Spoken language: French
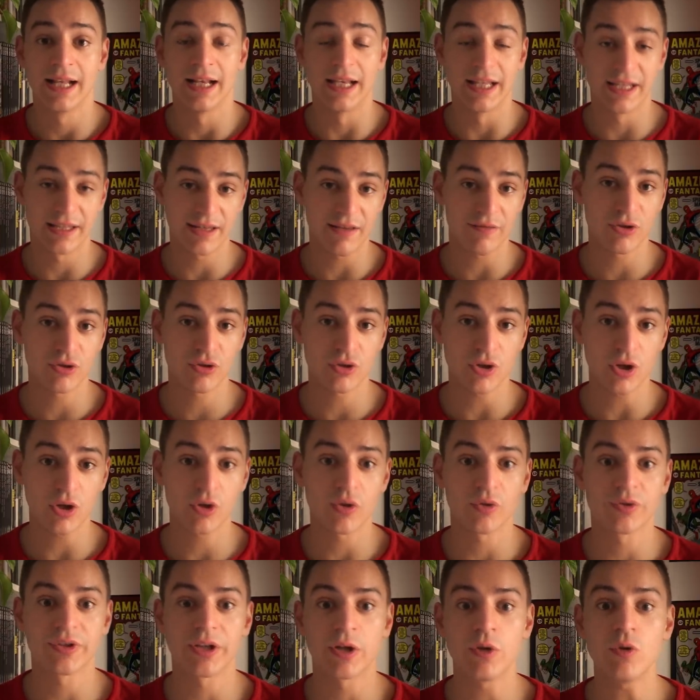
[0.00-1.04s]
Les Avengers,
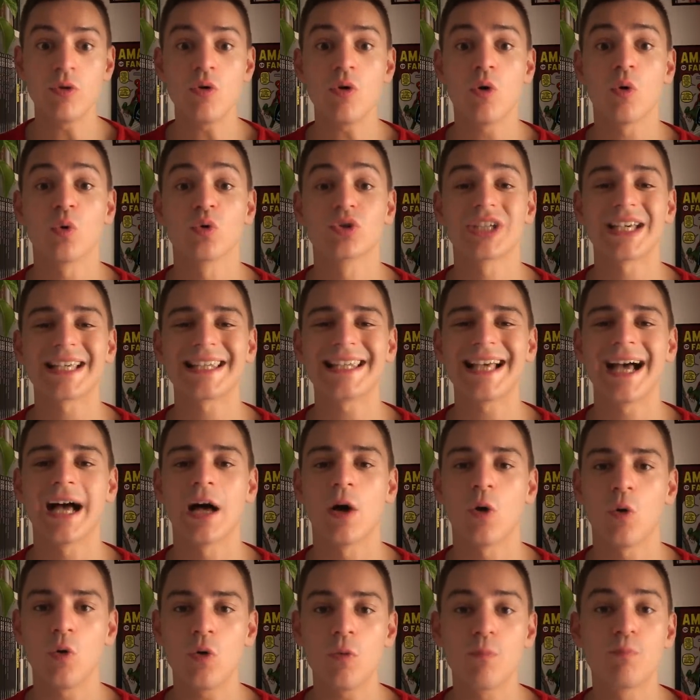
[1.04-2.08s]
quant à eux, ont chacun
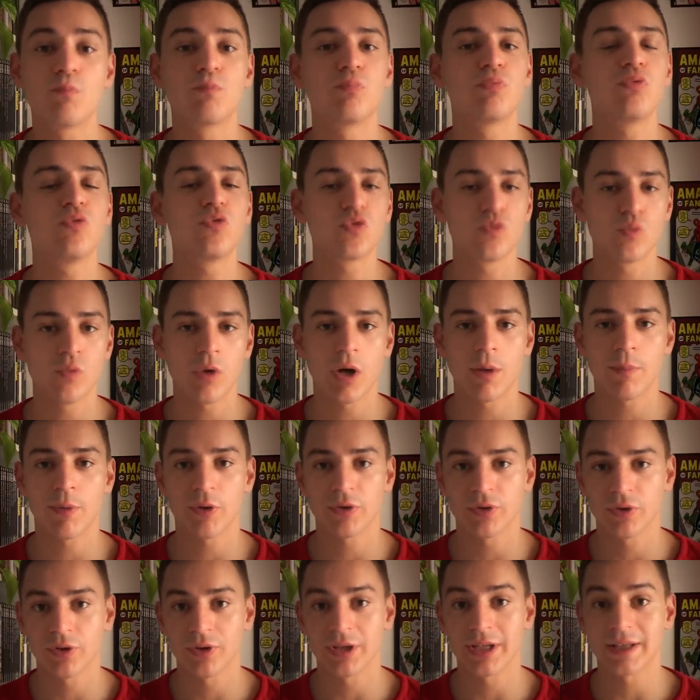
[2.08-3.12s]
un rôle plus ou moins
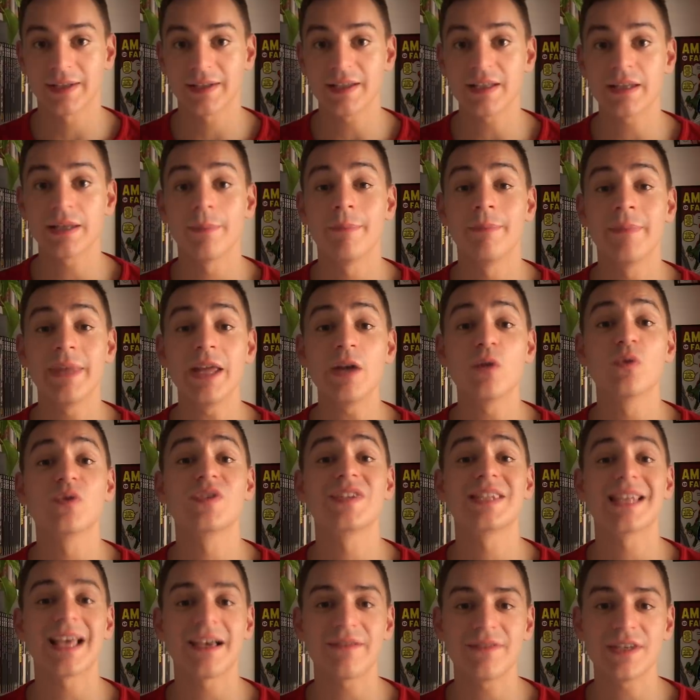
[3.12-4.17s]
important dans l'intrigue, mais au
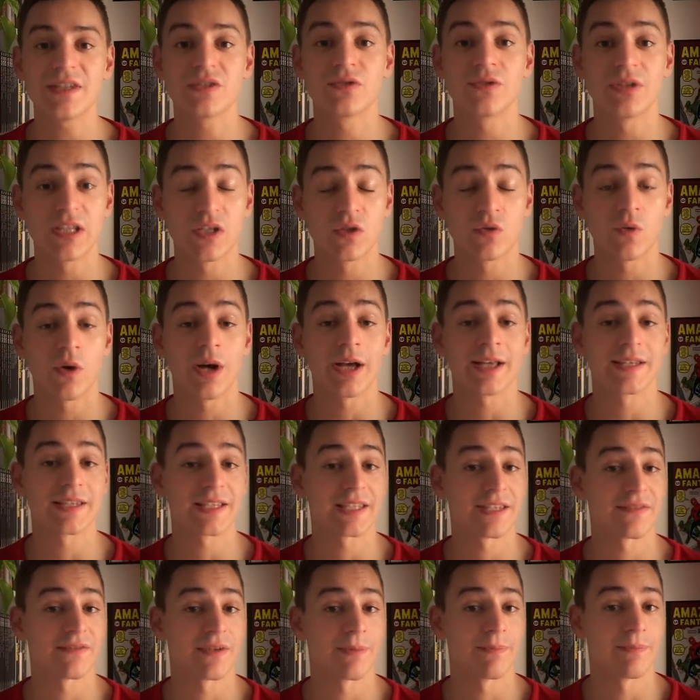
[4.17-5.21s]
service de l'histoire. Et ça,
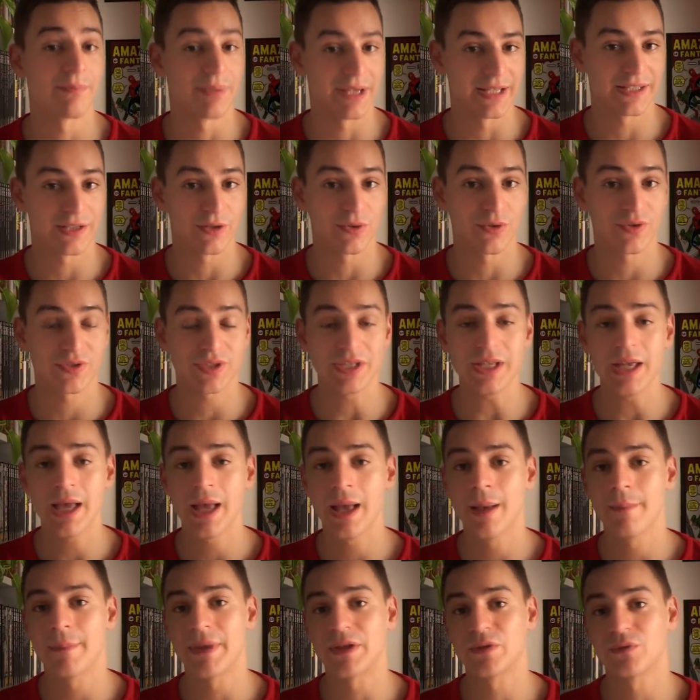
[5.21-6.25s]
ça fait plaisir aussi,
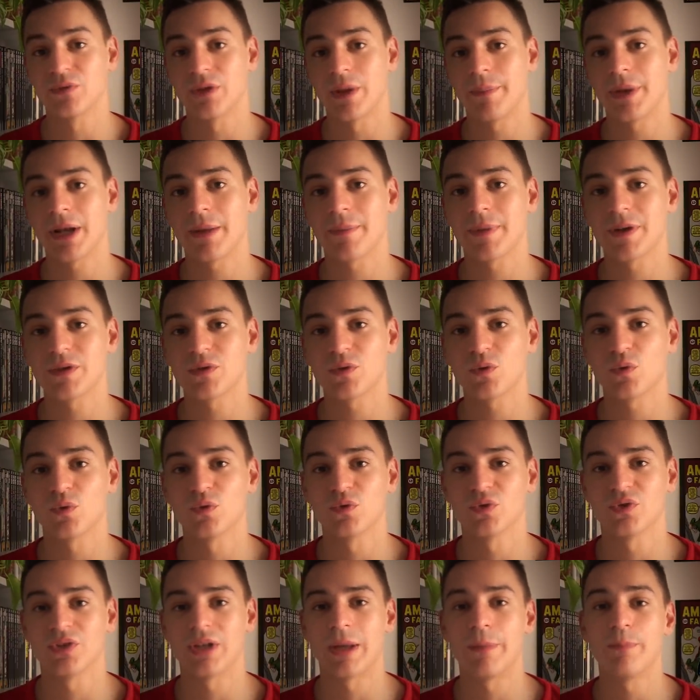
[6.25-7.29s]
parce qu'on n'a pas l'impression qu'on
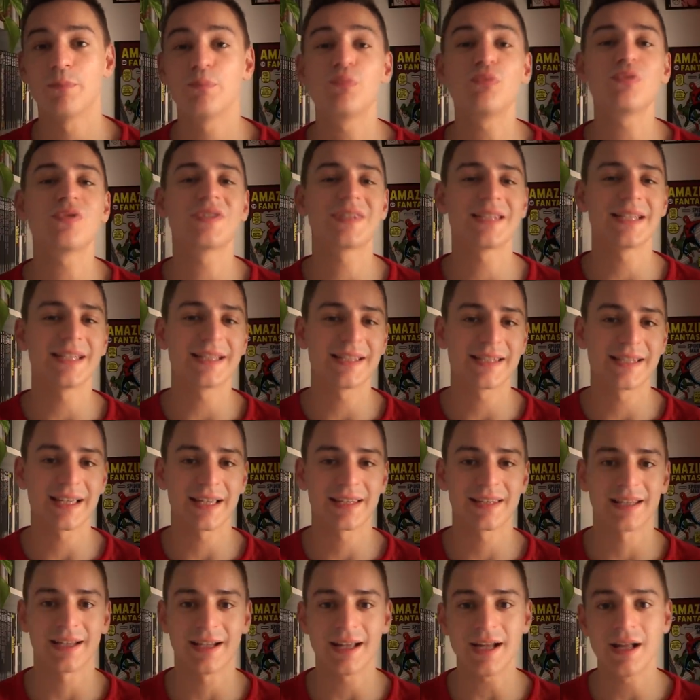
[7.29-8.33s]
nous en a poussé
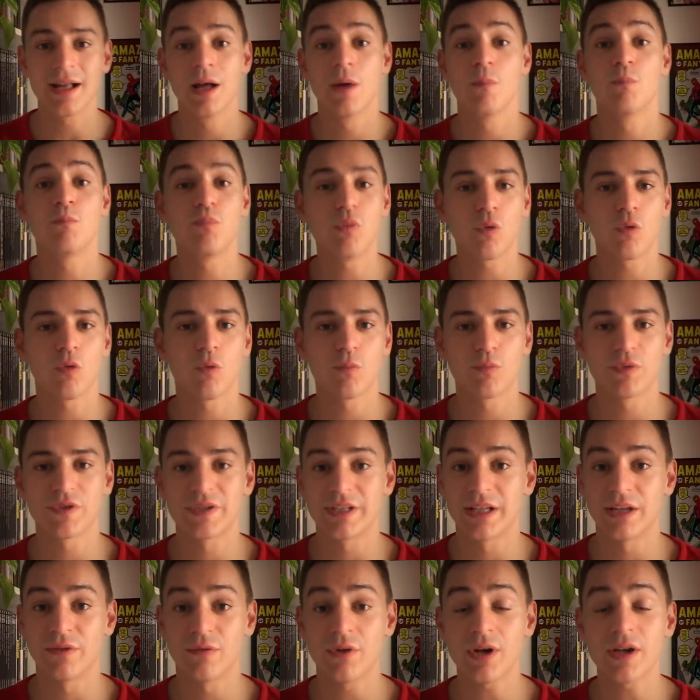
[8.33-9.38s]
certains là pour qu'on
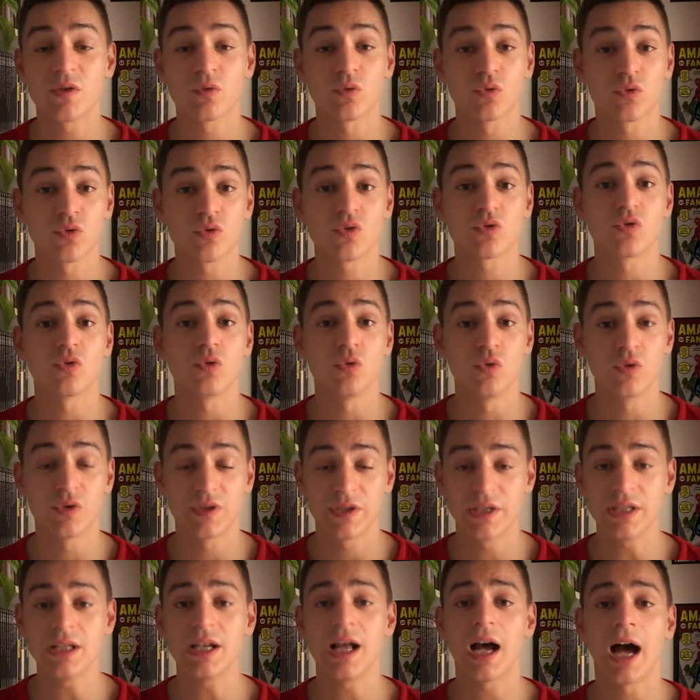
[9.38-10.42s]
puisse les voir. Ils sont juste
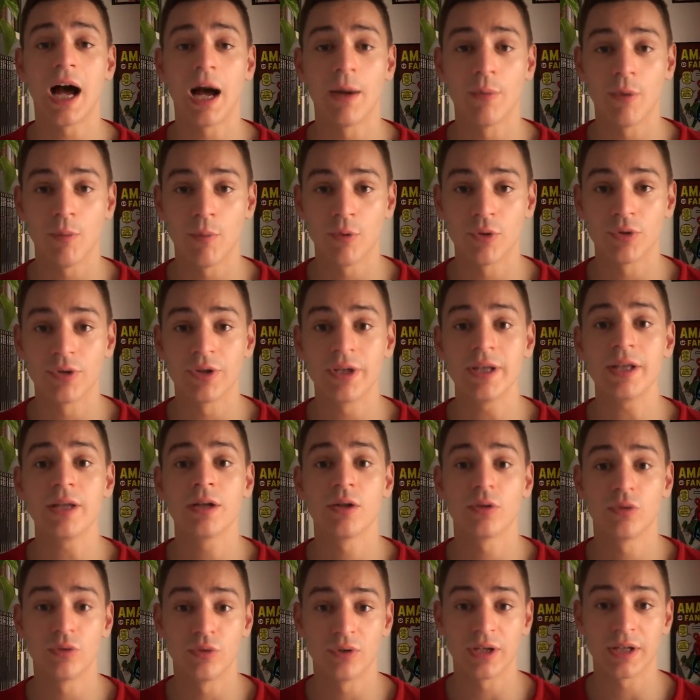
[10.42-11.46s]
utiles à un moment donné
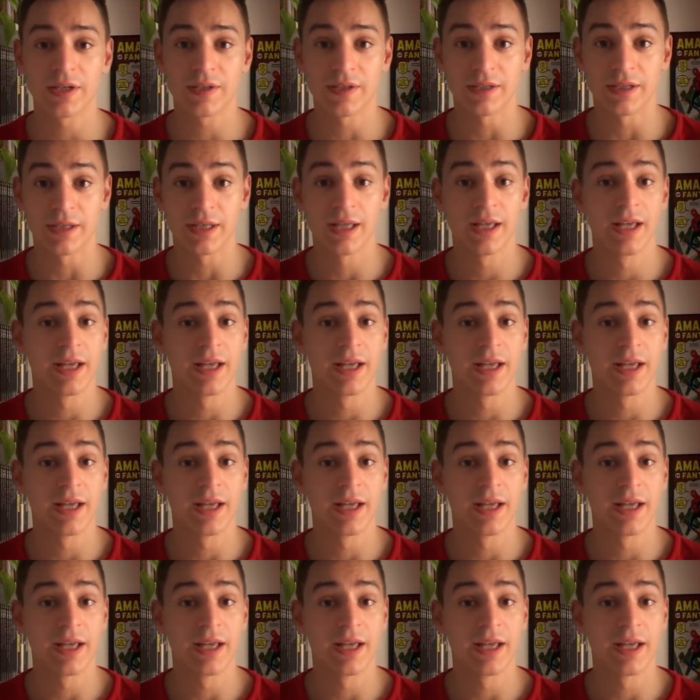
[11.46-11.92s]
de l'intrigue.